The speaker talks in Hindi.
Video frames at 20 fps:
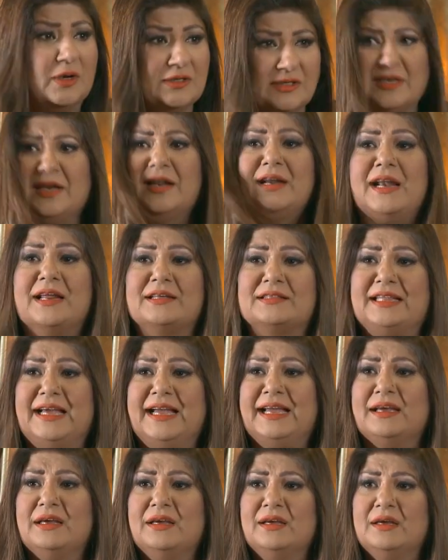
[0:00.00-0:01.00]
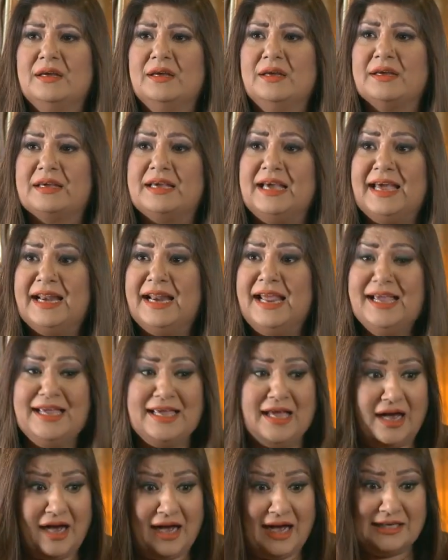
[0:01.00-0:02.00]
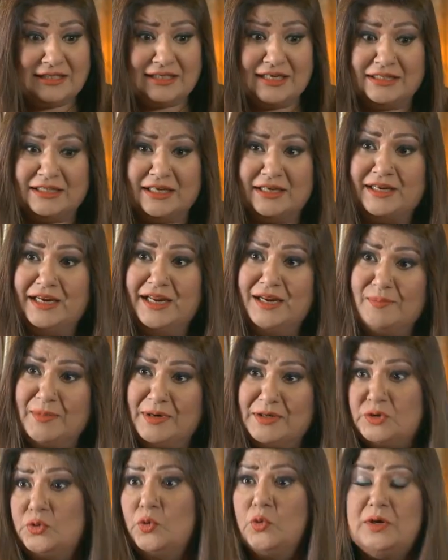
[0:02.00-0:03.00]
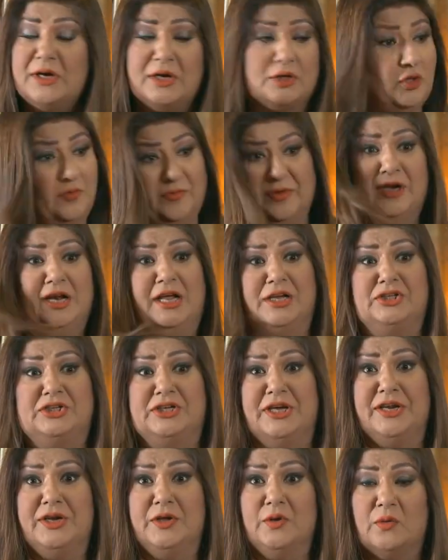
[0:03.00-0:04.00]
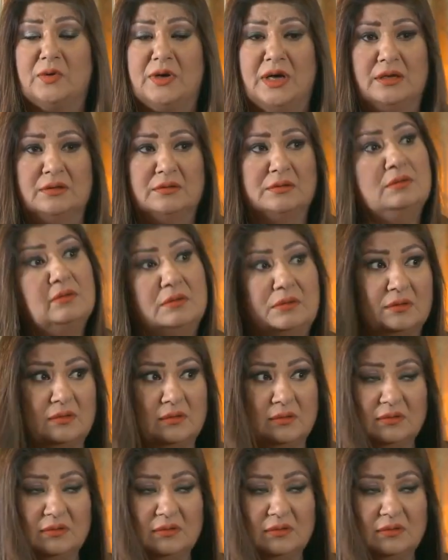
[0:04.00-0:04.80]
काउंसलर लगता है कह रहा है कि आज की तकरीर मनसूख कर दो वरना अच्छा नहीं होगा हम्म।